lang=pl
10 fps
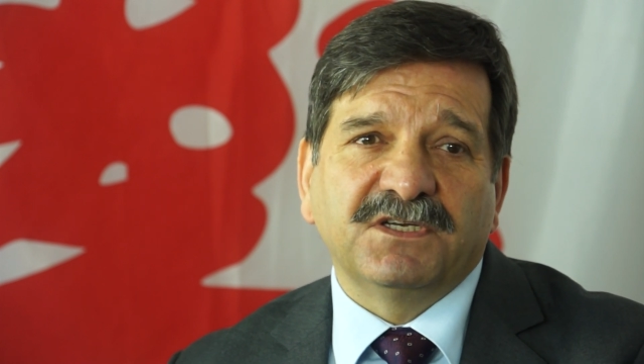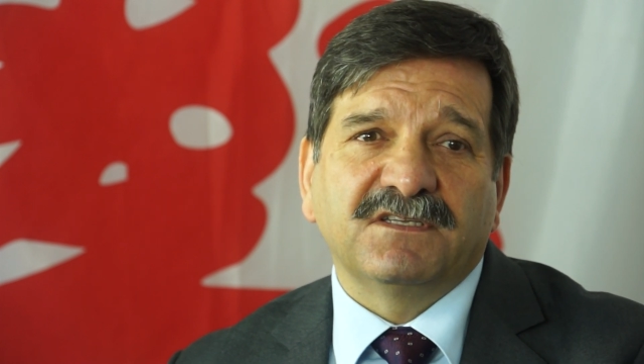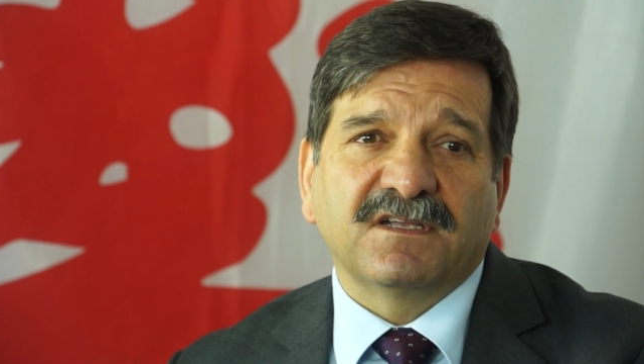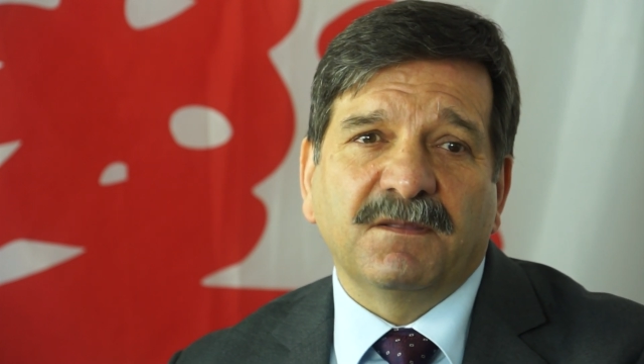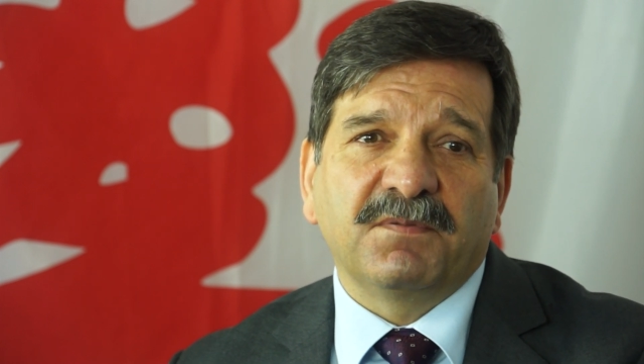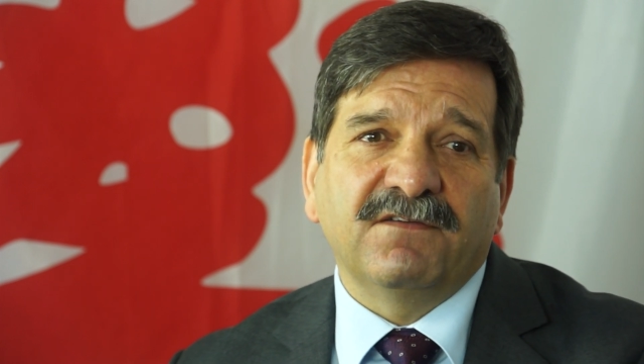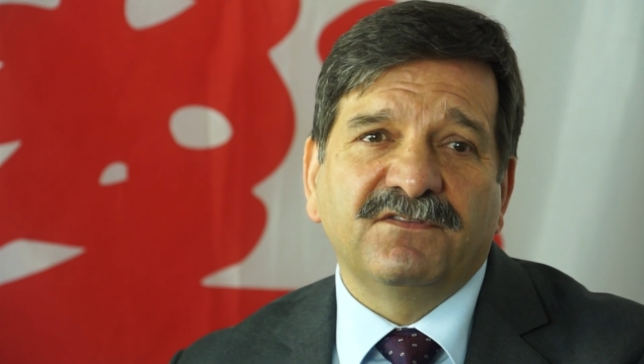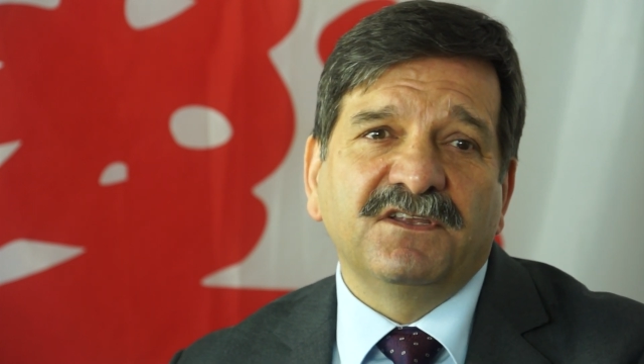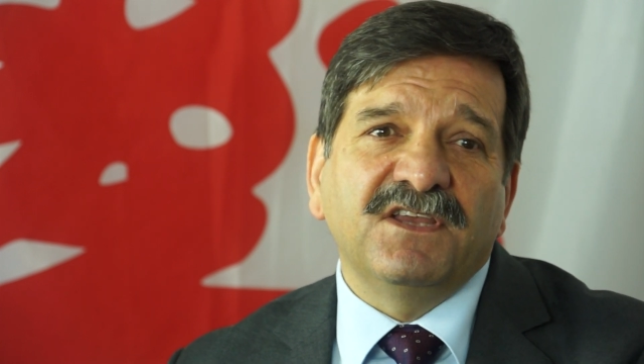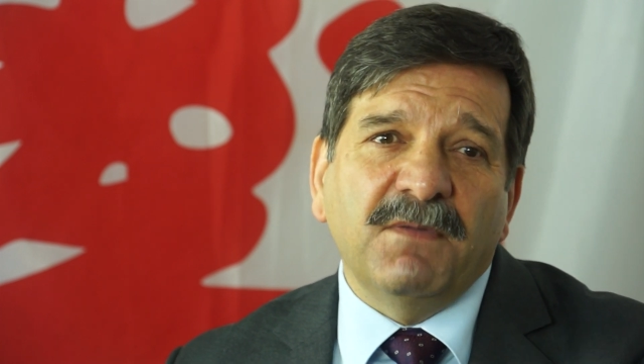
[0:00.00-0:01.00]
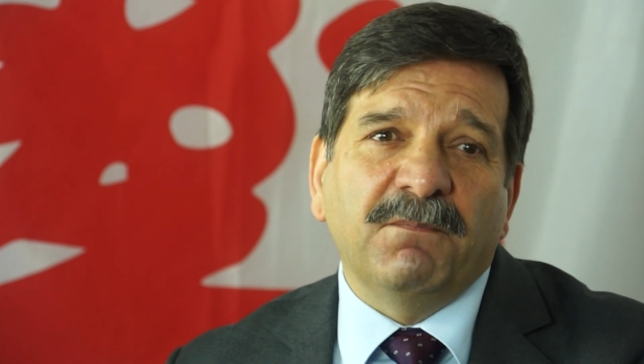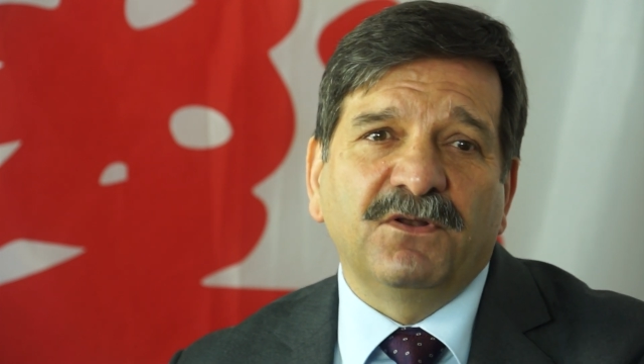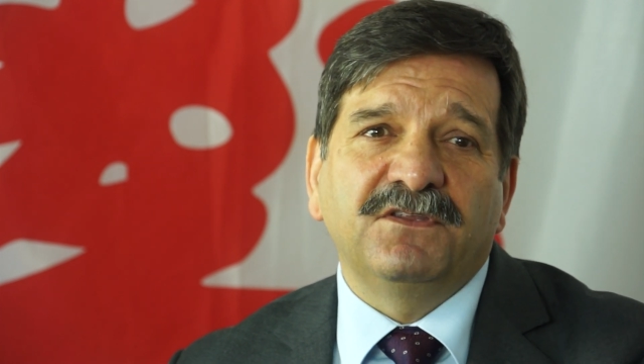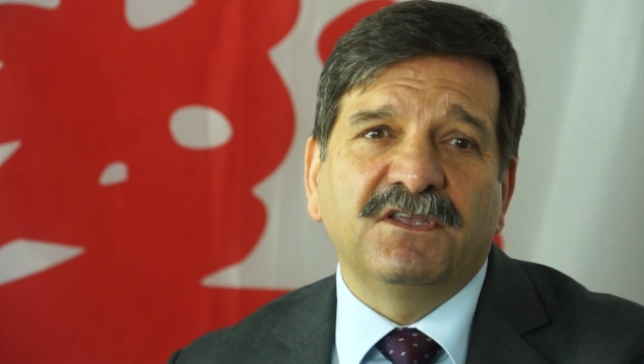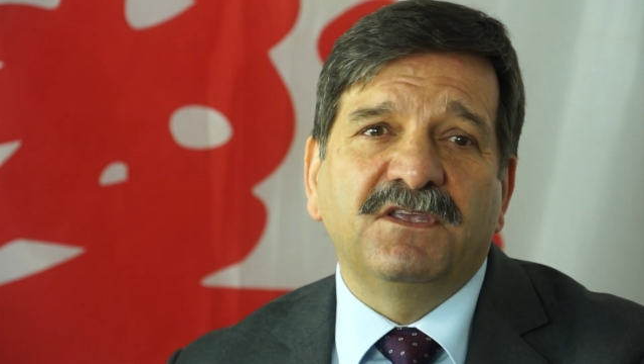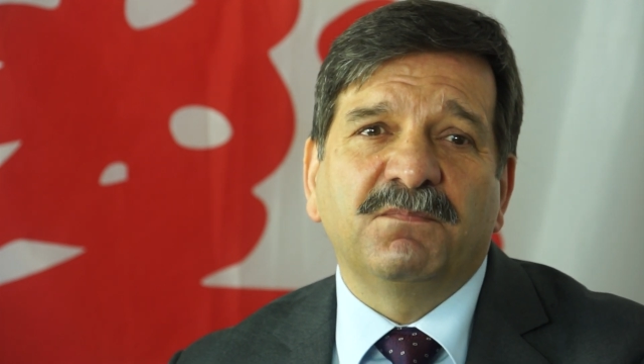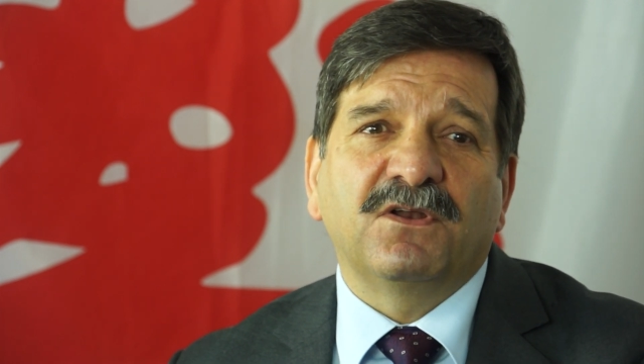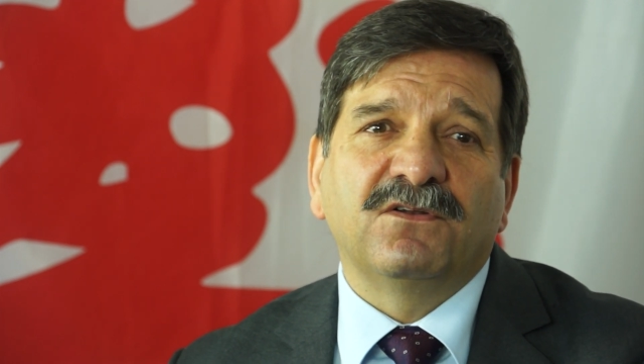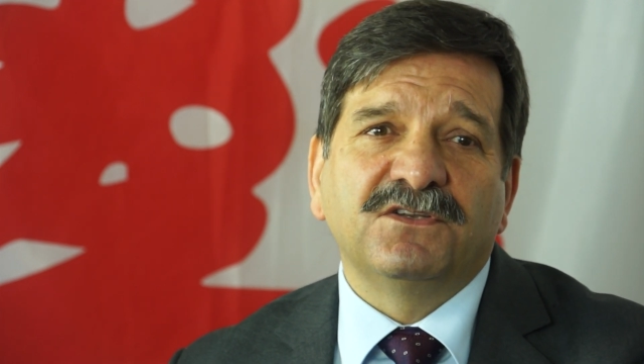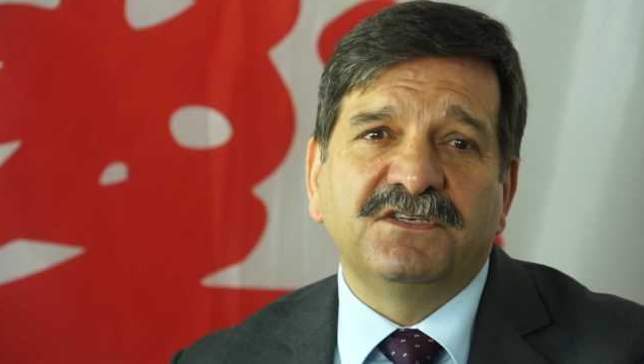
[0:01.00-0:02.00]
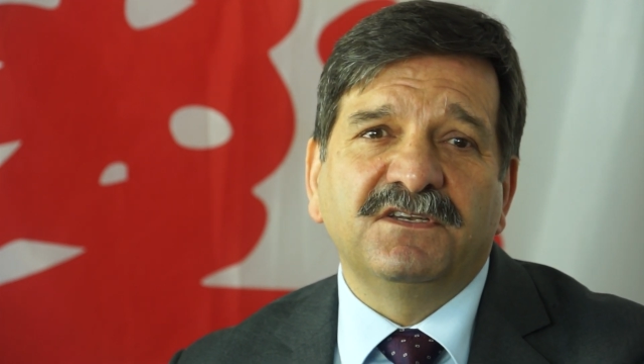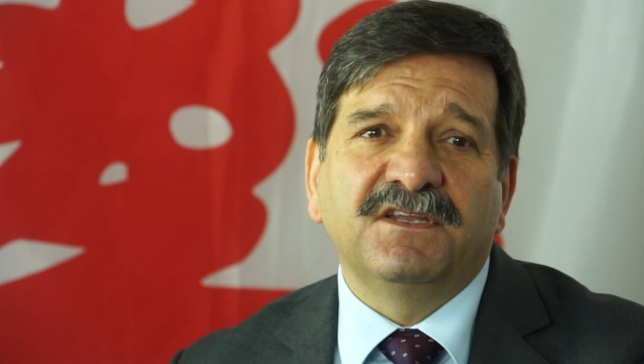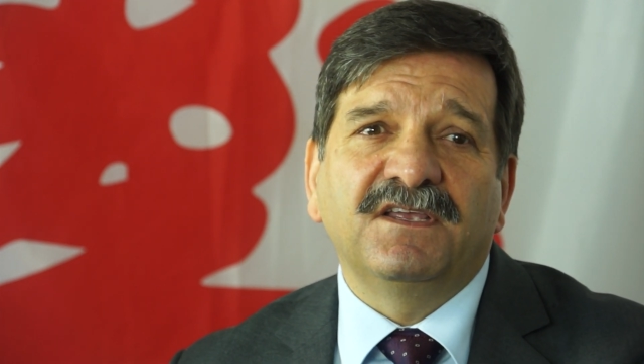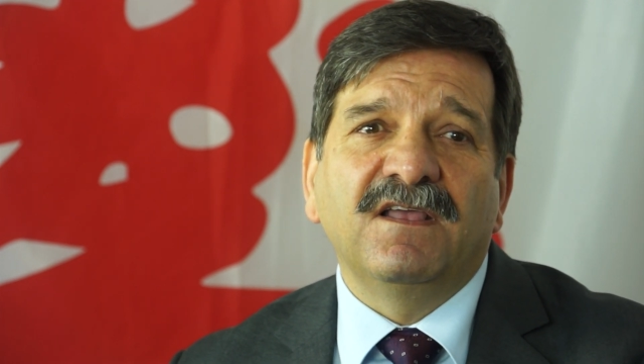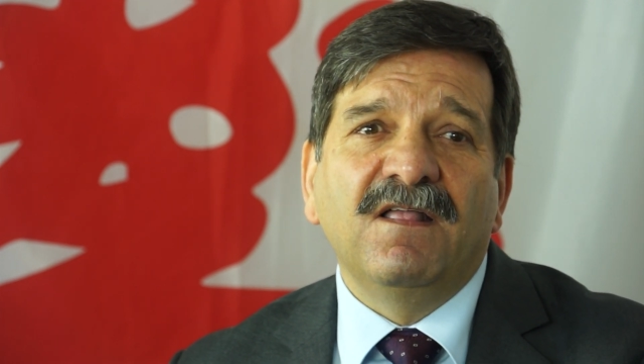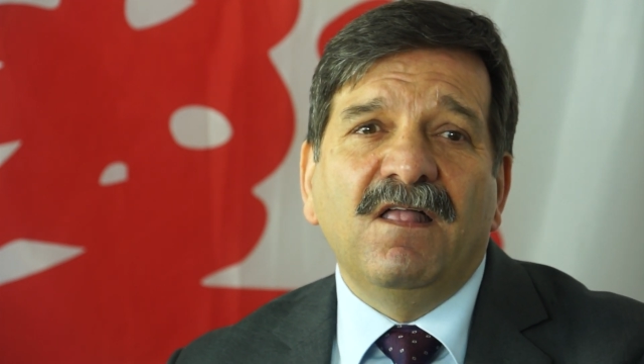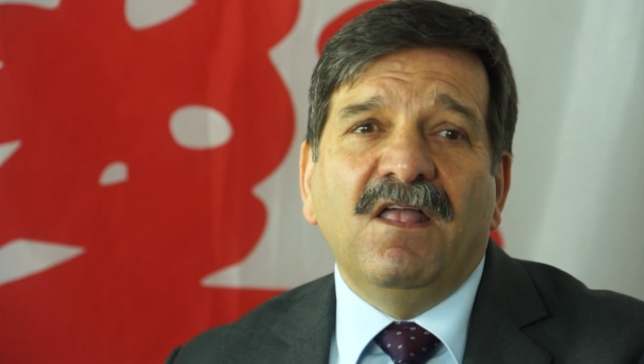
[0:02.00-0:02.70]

Przecież tak naprawdę nie ma polityki prorodzinnej